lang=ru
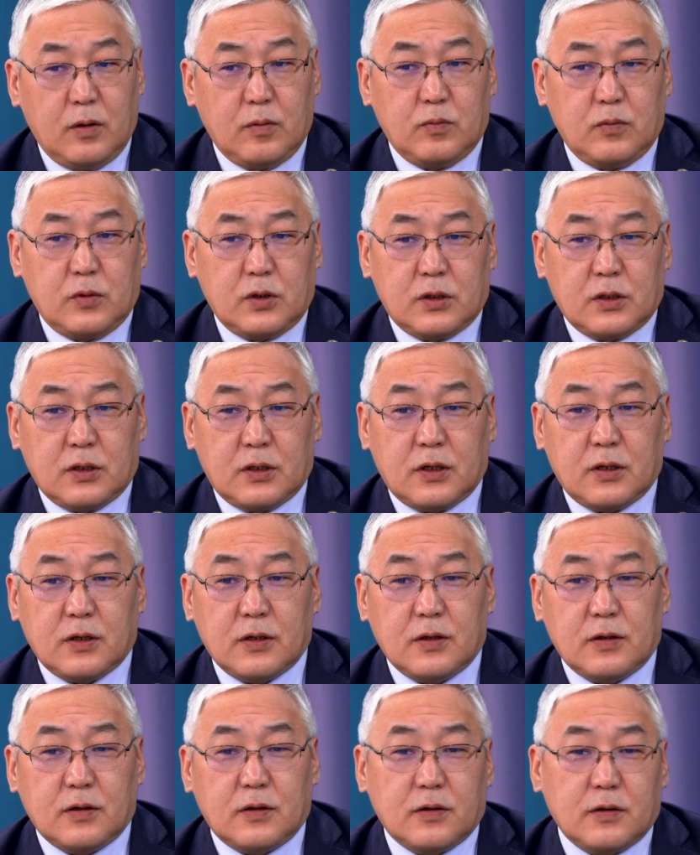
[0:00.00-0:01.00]
Мы
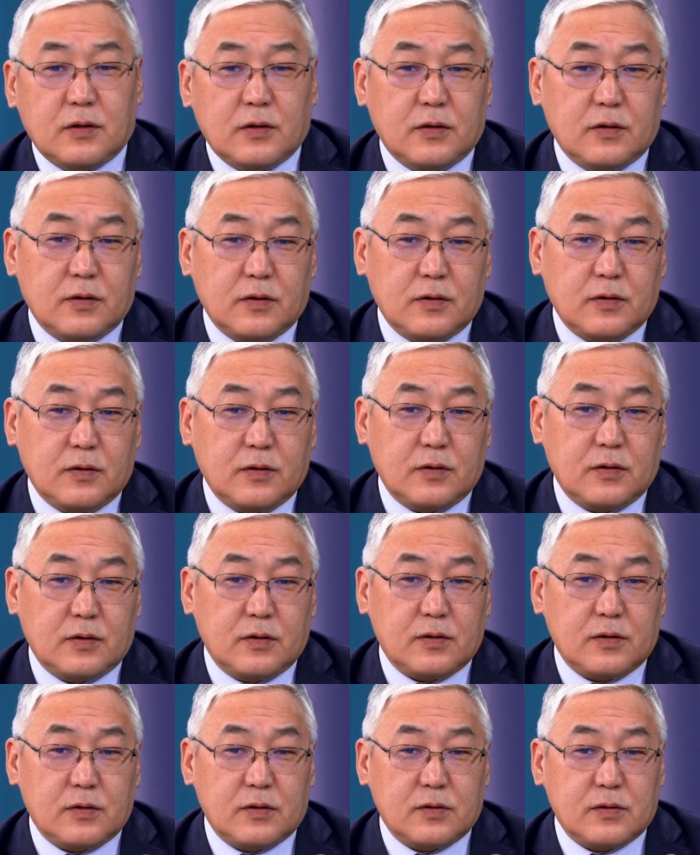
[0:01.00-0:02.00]

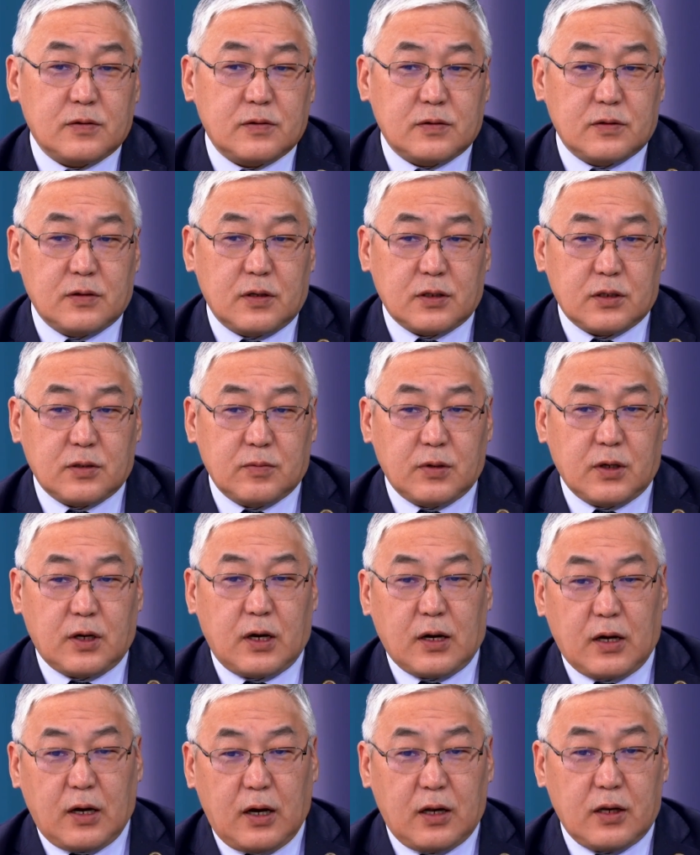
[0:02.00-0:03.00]
э, с нашими
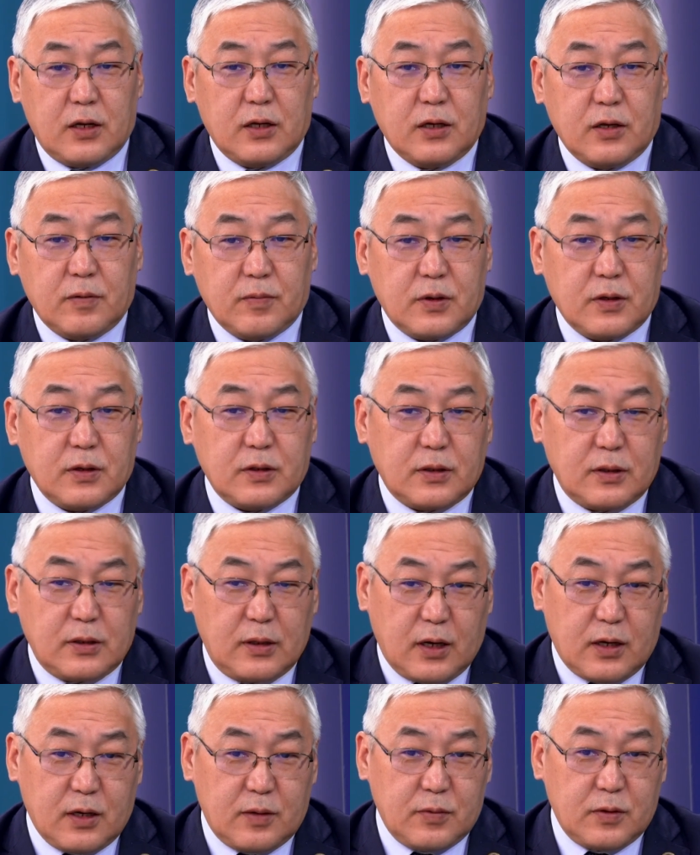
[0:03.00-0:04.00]
коллегами,
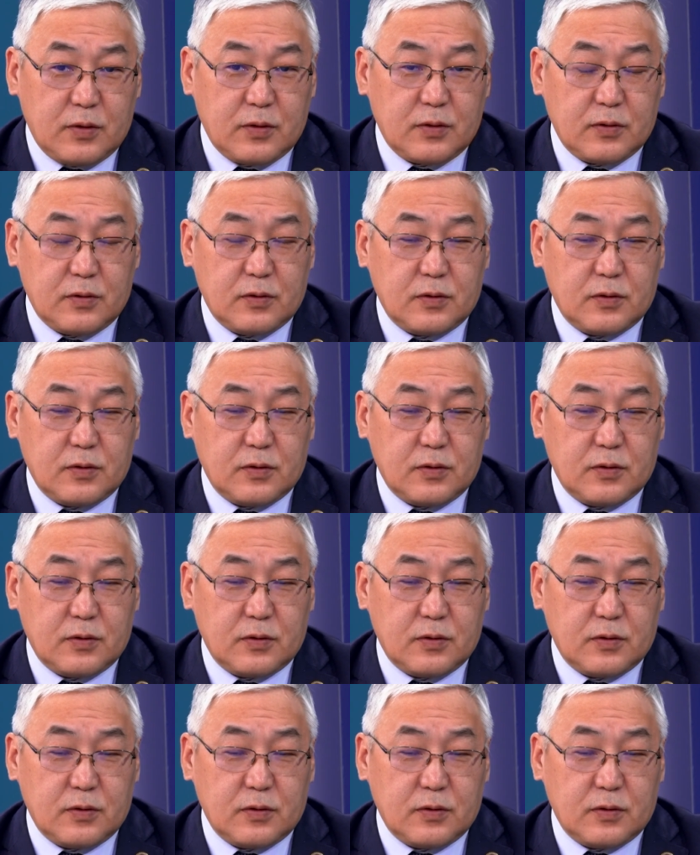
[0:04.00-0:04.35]
такими,